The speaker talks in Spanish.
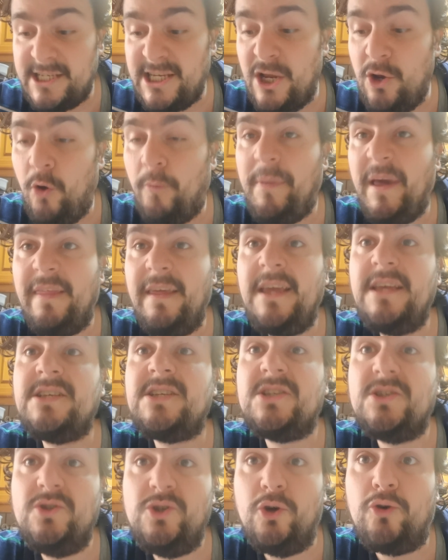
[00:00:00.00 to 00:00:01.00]
Si lo
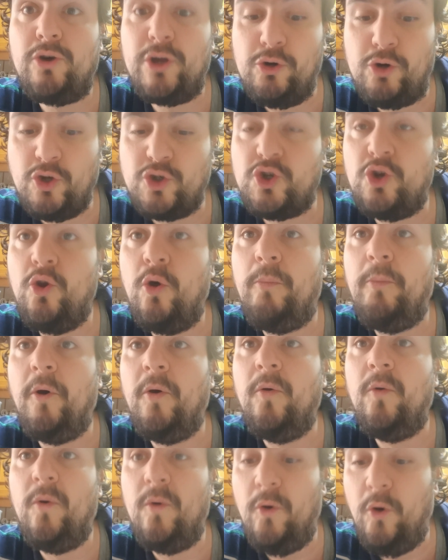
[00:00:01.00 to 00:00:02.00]
pedís, yo creo que os lo,
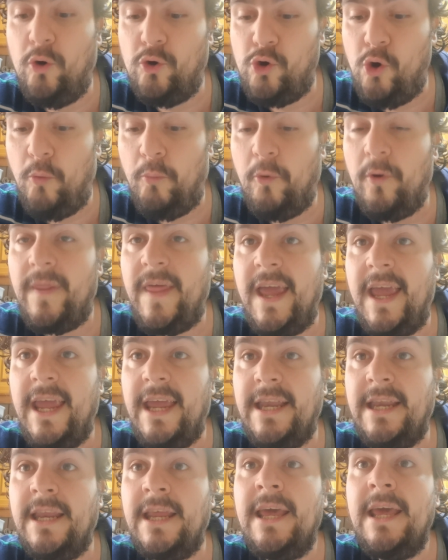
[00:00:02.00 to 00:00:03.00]
os lo
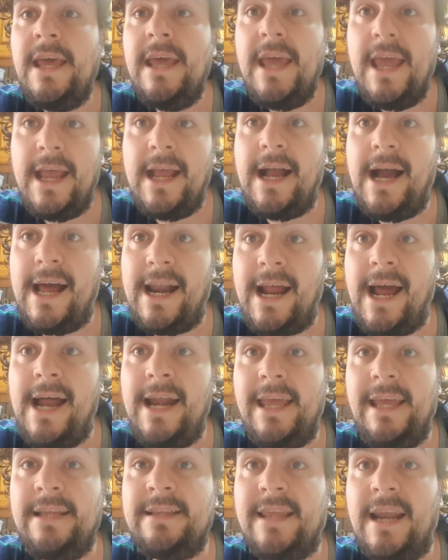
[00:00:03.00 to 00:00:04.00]
pueden
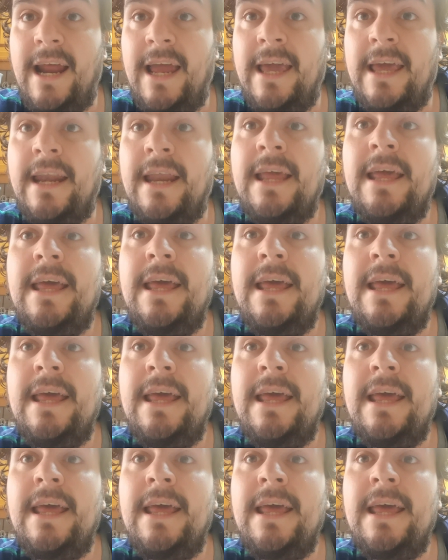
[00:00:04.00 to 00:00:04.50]
encargar y traer.